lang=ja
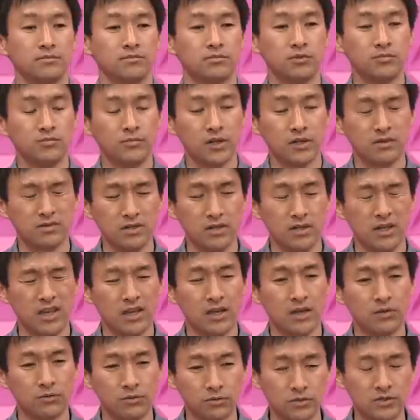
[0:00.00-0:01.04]
文脈
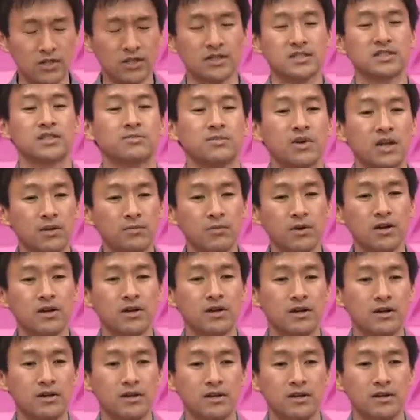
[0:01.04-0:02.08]
に AI を載せてしまえ
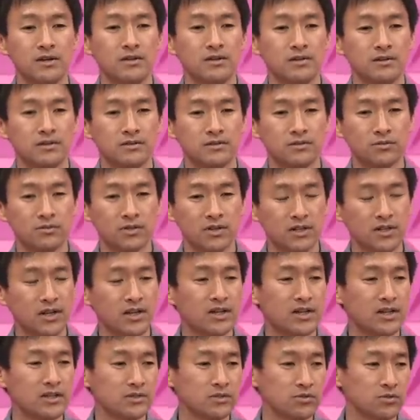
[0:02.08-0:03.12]
ばその中で
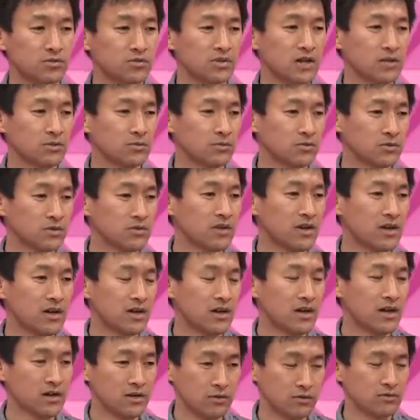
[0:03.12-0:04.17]
感情の獲得というの
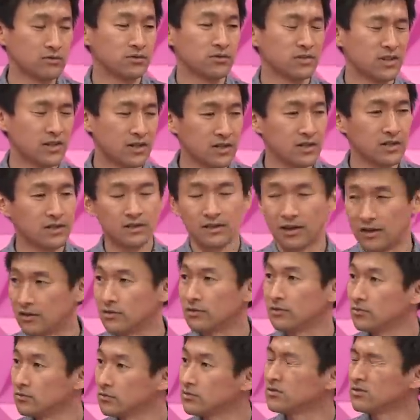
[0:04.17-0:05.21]
はあり得るその中であ
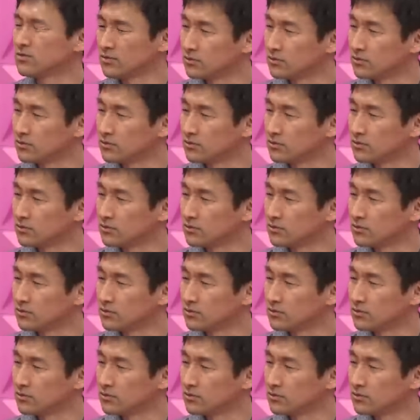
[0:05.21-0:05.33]
るそ